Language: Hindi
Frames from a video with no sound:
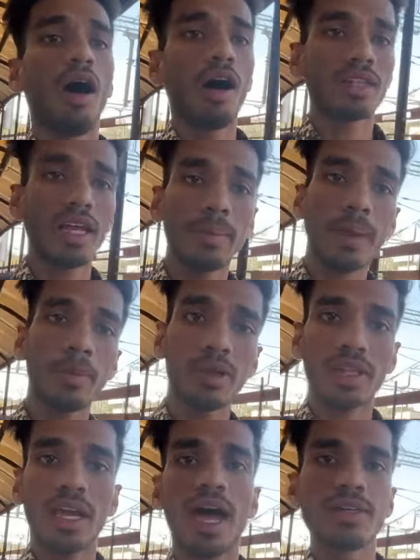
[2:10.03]
और ताकि मैं आपको
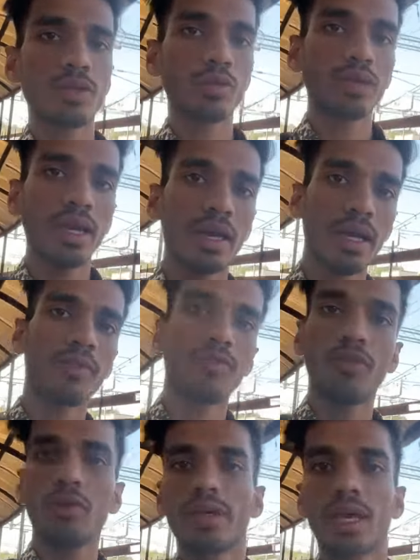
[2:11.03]
दिखा सकूँ कि अगर आप
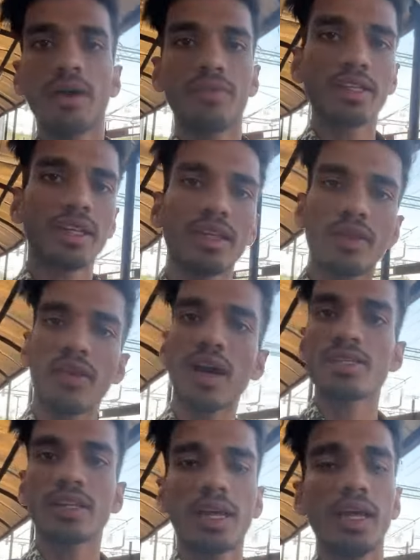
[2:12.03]
फोर या वन की तरफ आ
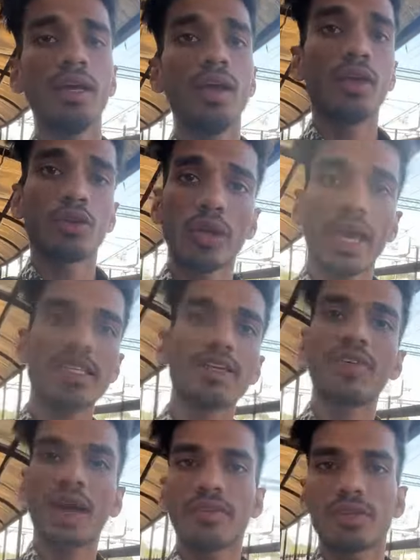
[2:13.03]
जाते हैं तो कैसे
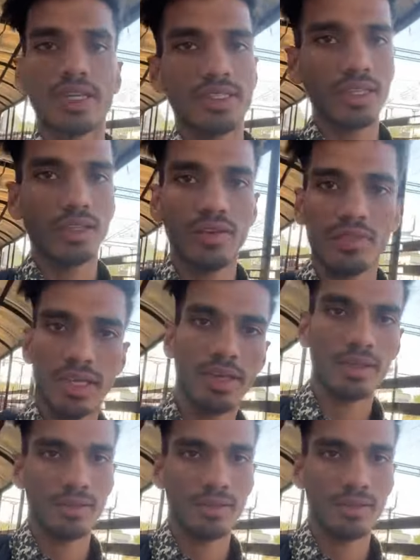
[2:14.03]
फाइव और सिक्स की तरफ जाएँ